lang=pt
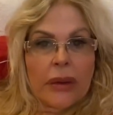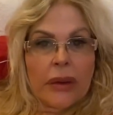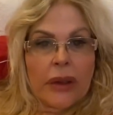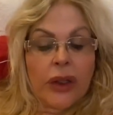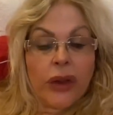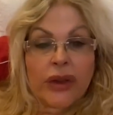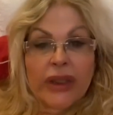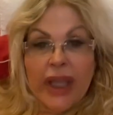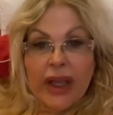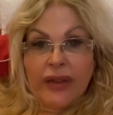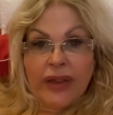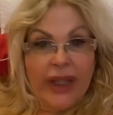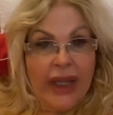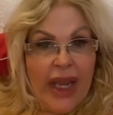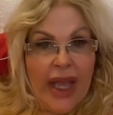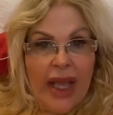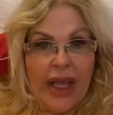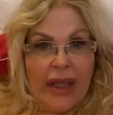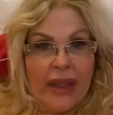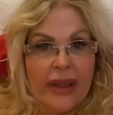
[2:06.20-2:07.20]
Eu estava
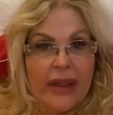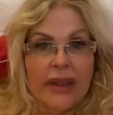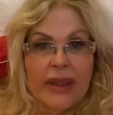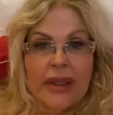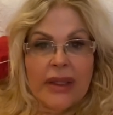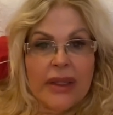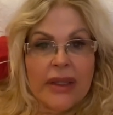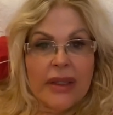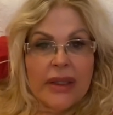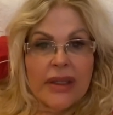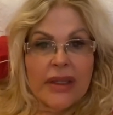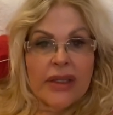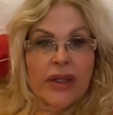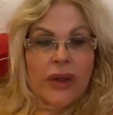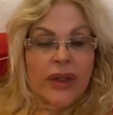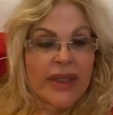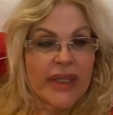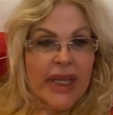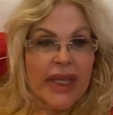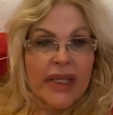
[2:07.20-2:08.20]
lá. Se
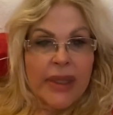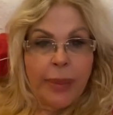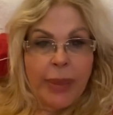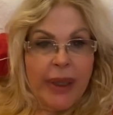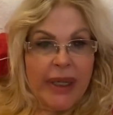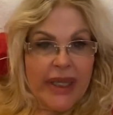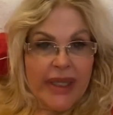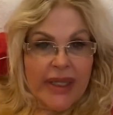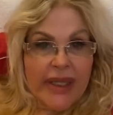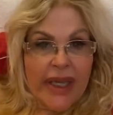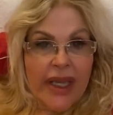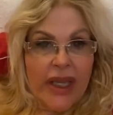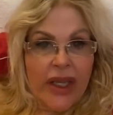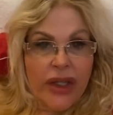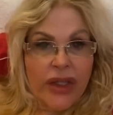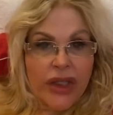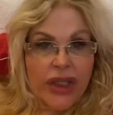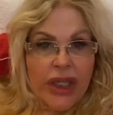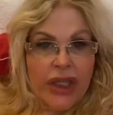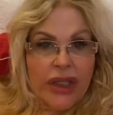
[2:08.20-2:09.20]
eu quisesse
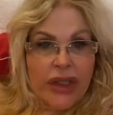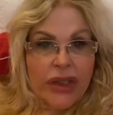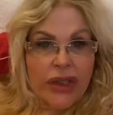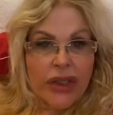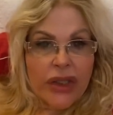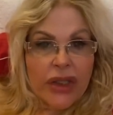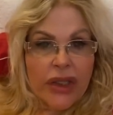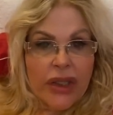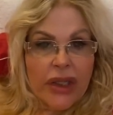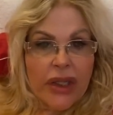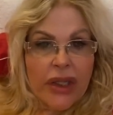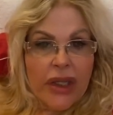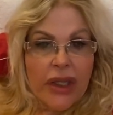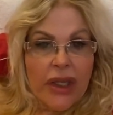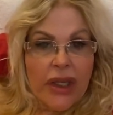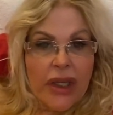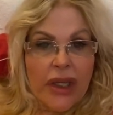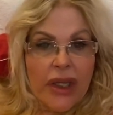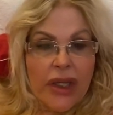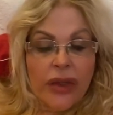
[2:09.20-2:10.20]
aparecer, gente,
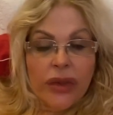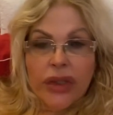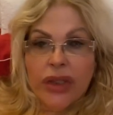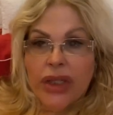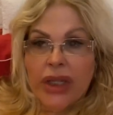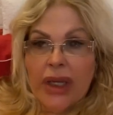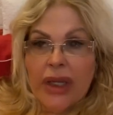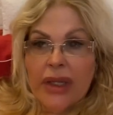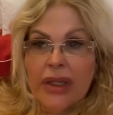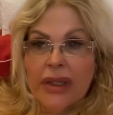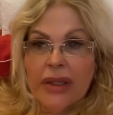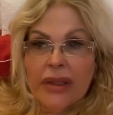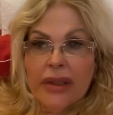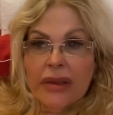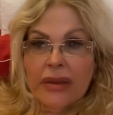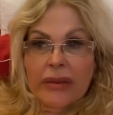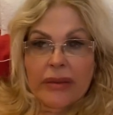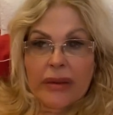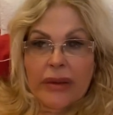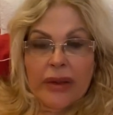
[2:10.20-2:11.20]
eu
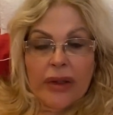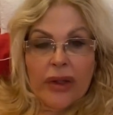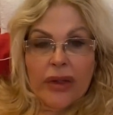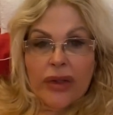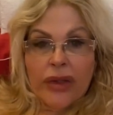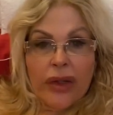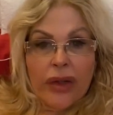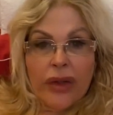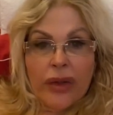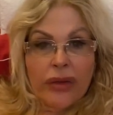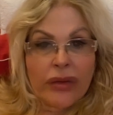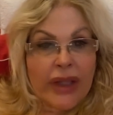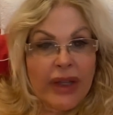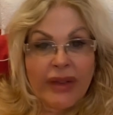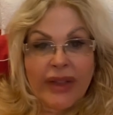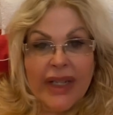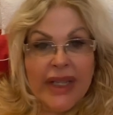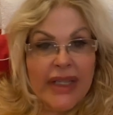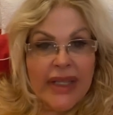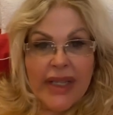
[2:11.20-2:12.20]
tinha eu
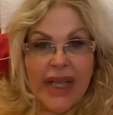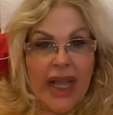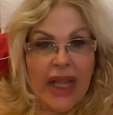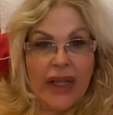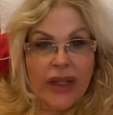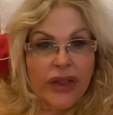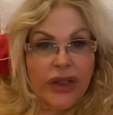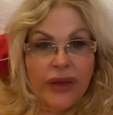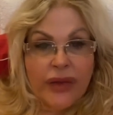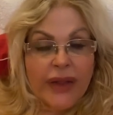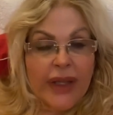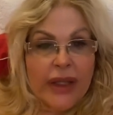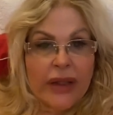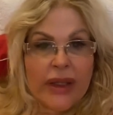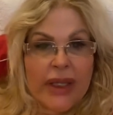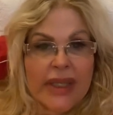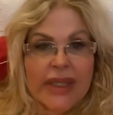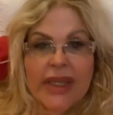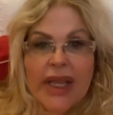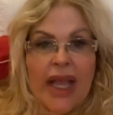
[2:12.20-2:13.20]
estava na sala, eu tinha ficado
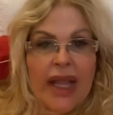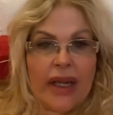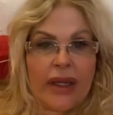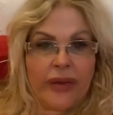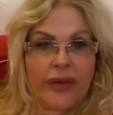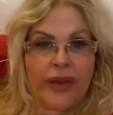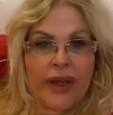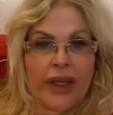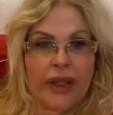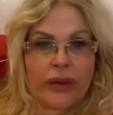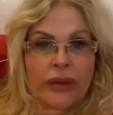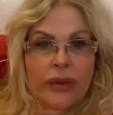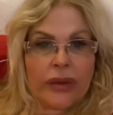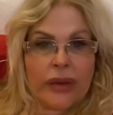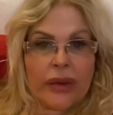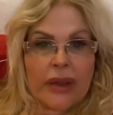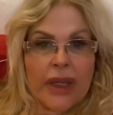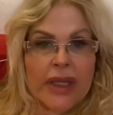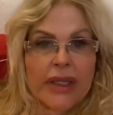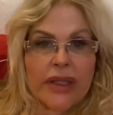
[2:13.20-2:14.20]
na sala vendo,
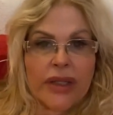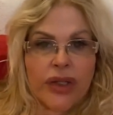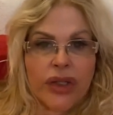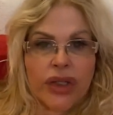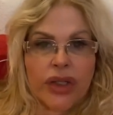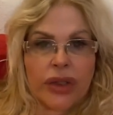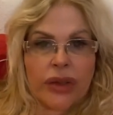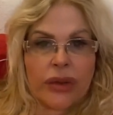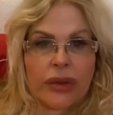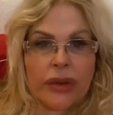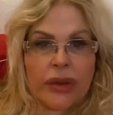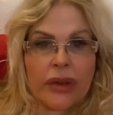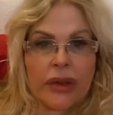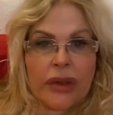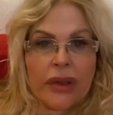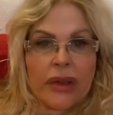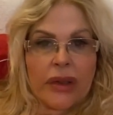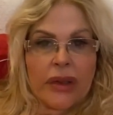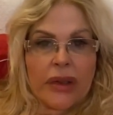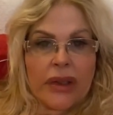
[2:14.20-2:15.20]
assistindo.
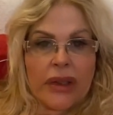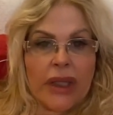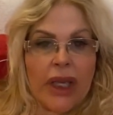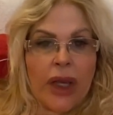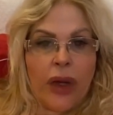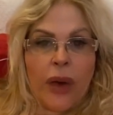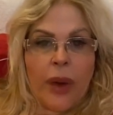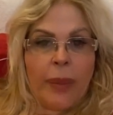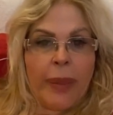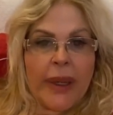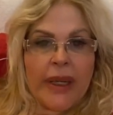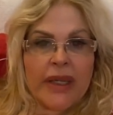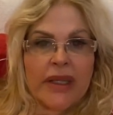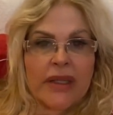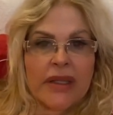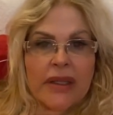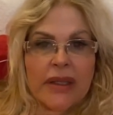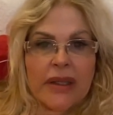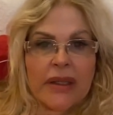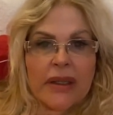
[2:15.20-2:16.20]
E aí eu
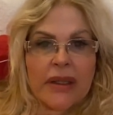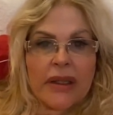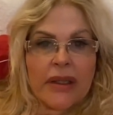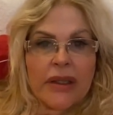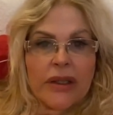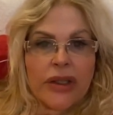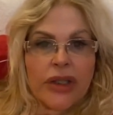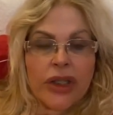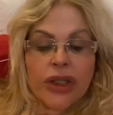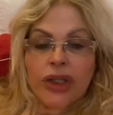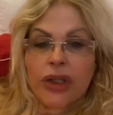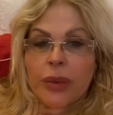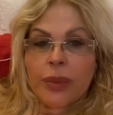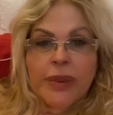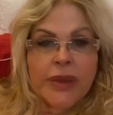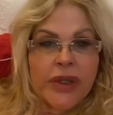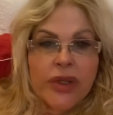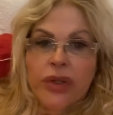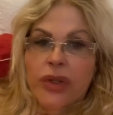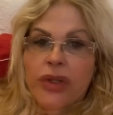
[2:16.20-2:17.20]
aparecia. Gente, não
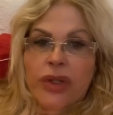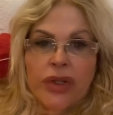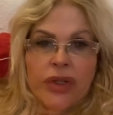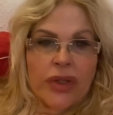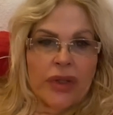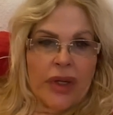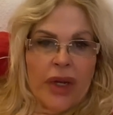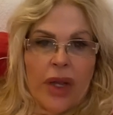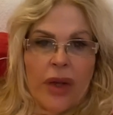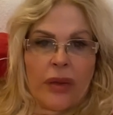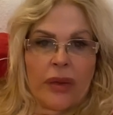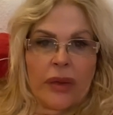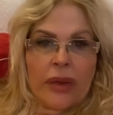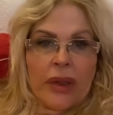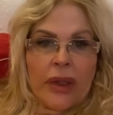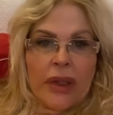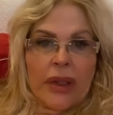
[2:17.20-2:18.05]
preciso disso não